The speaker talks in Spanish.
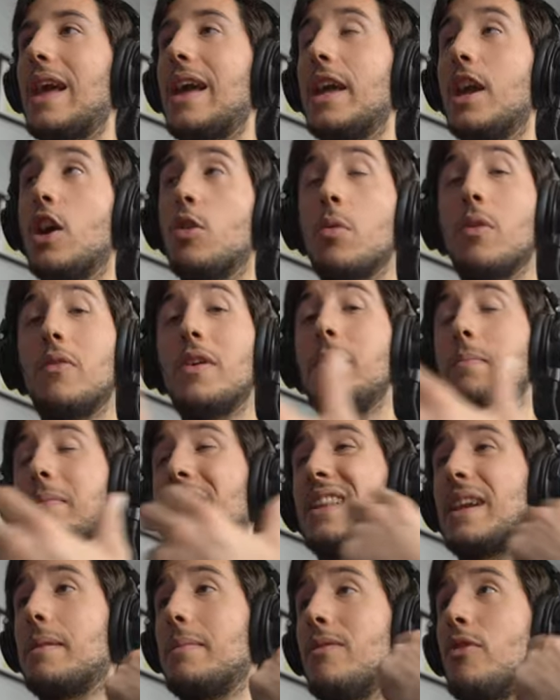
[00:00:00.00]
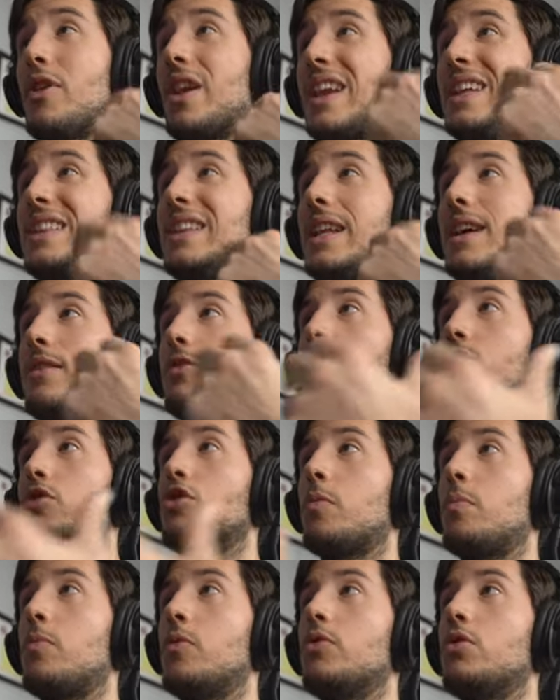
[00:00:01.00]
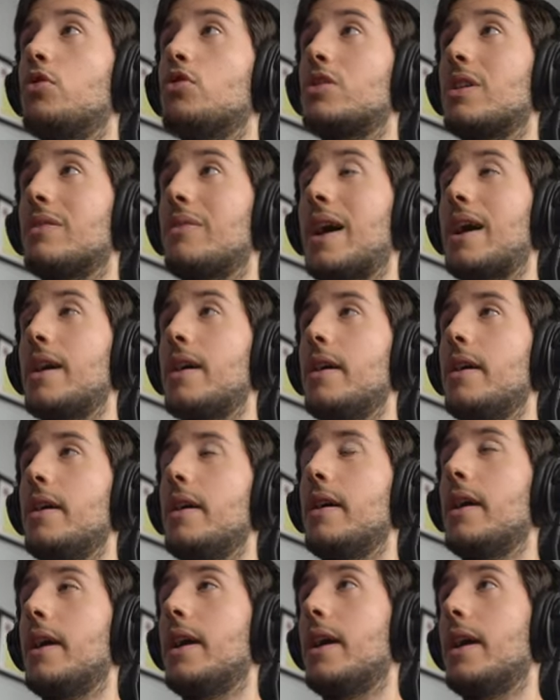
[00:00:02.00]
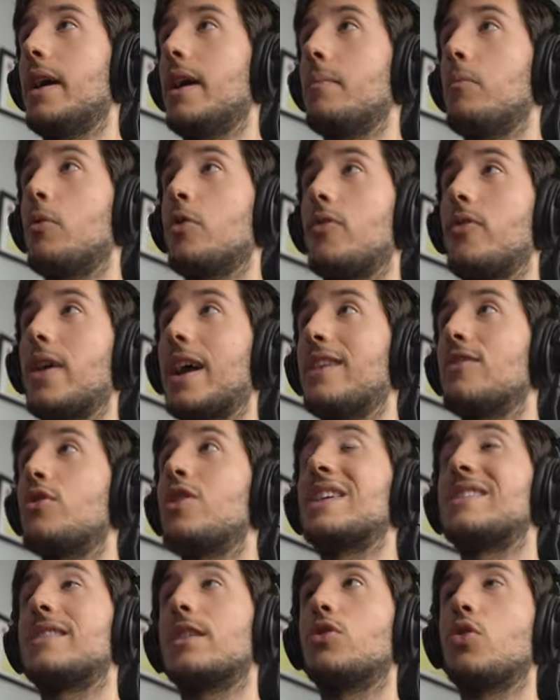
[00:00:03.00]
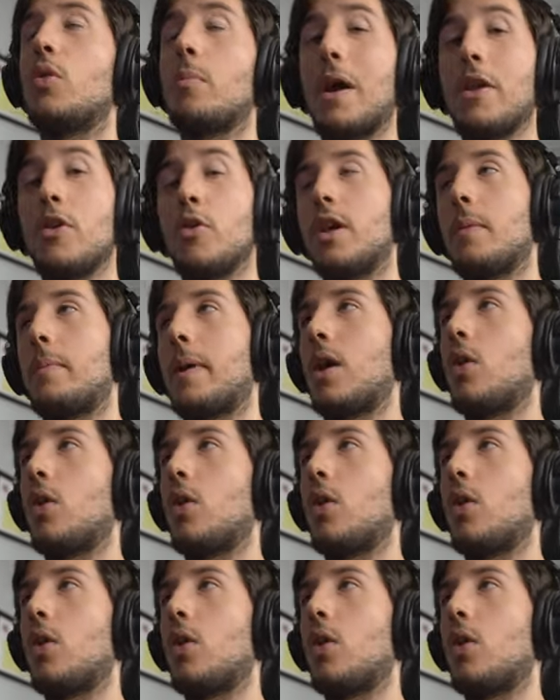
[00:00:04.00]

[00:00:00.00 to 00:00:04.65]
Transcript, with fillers: Y como veis, mientras me voy retirando, esos puntos se van eh, modificando y haciendo mayores para